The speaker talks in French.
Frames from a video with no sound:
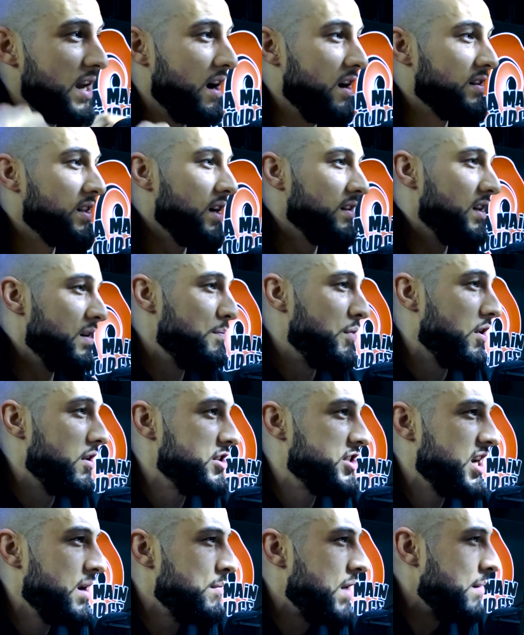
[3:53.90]
a retardé le
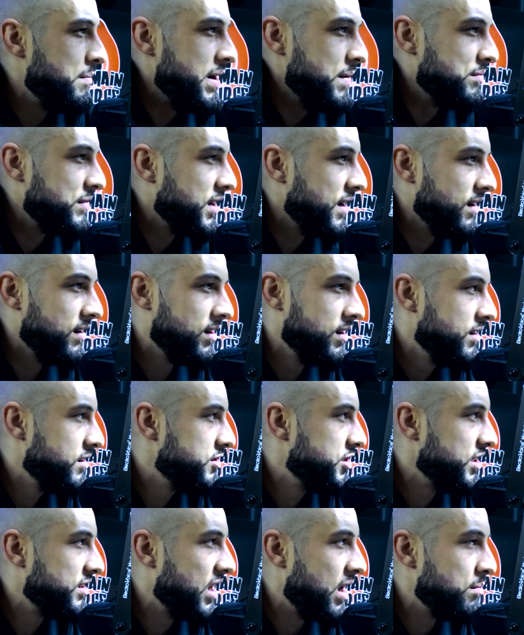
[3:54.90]
projet, mais en même temps,
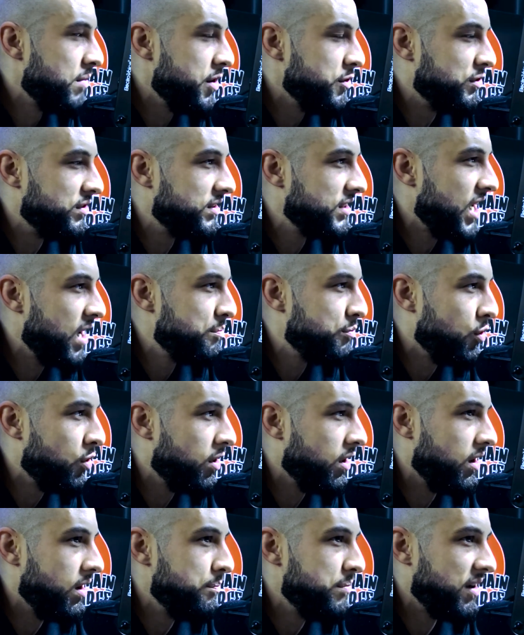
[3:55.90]
j'ai tellement eu de temps pour
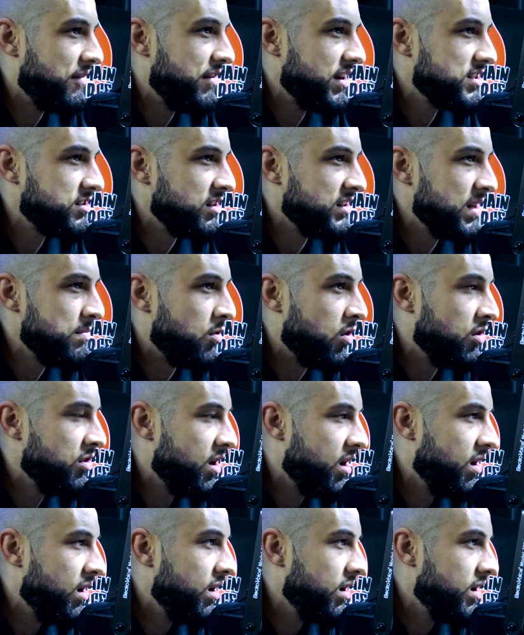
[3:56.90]
euh, perfectionner mon
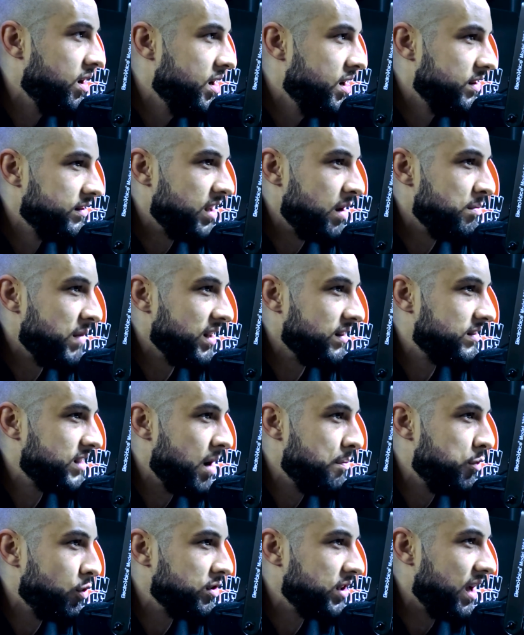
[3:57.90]
art, mhm. tellement de temps
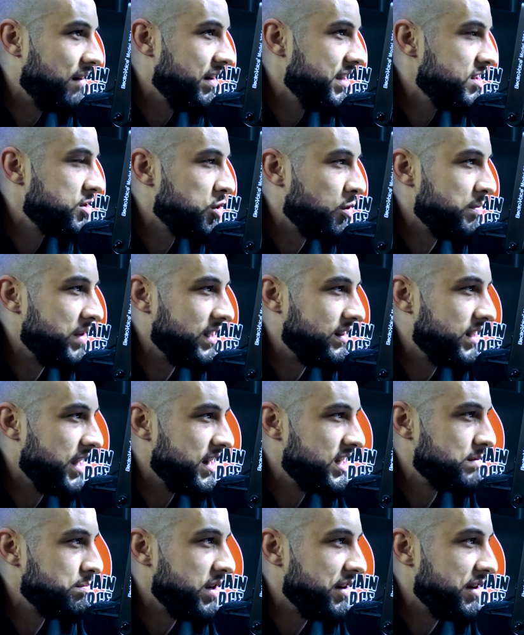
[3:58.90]
pour travailler sur mes textes, mes